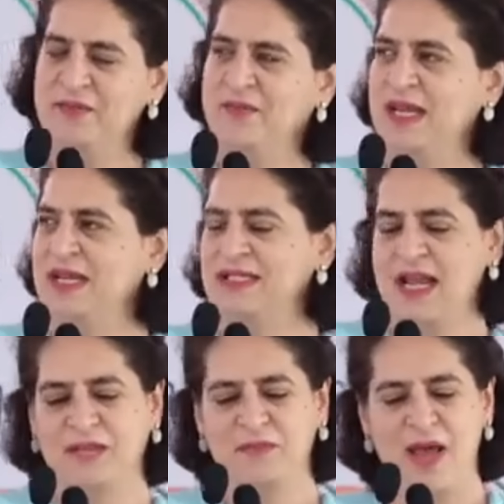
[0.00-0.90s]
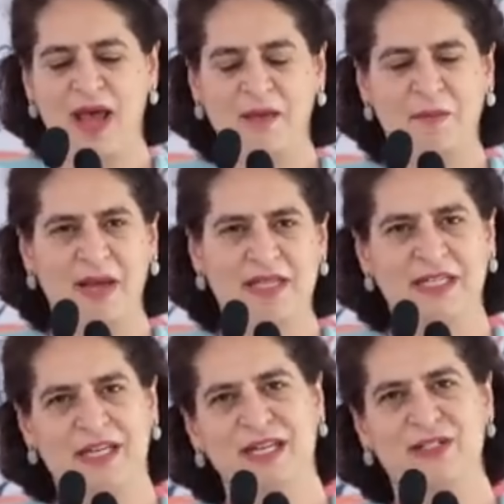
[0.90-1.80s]
मेरे साथ माँ अम्बा
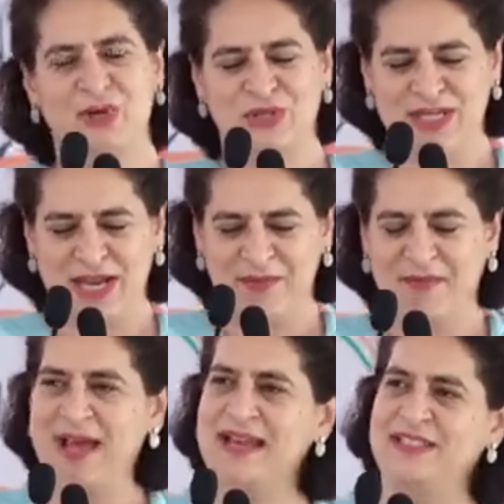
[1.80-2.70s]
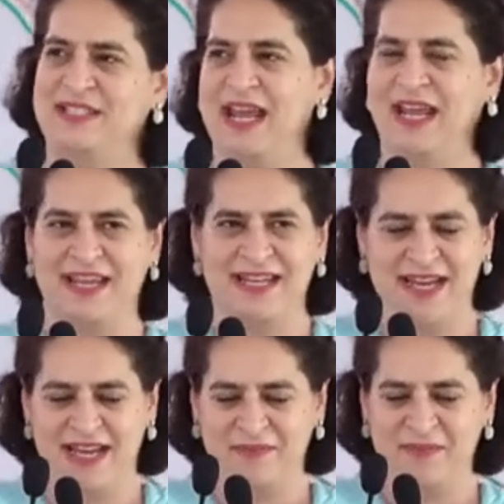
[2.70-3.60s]
जी की जोर से एक बार जय
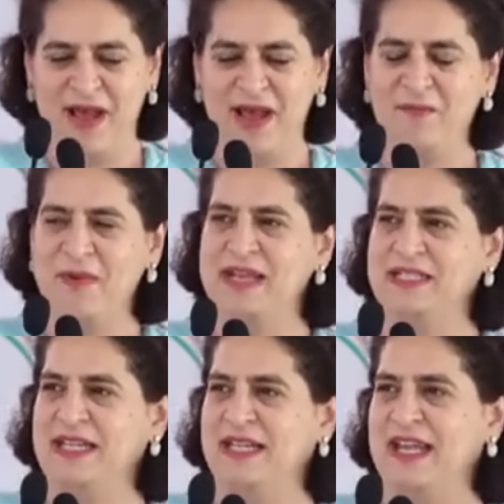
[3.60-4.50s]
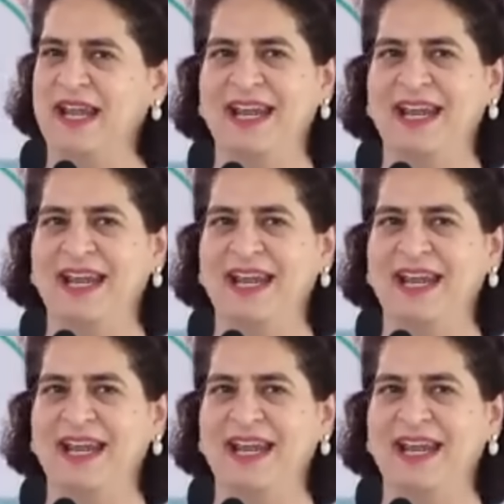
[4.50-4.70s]
कहिए माँ अम्बा जी की